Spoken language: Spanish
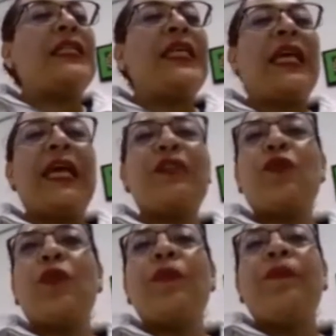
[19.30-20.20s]
ni qué
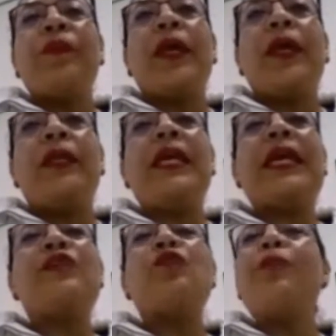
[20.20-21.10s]
son ni qué
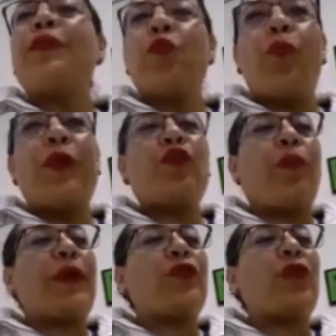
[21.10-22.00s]
es un presupuesto
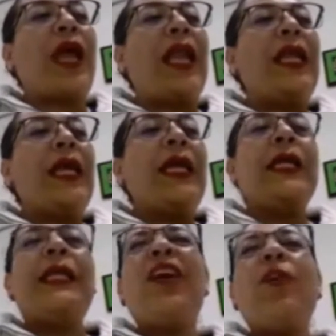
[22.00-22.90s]
personal, ni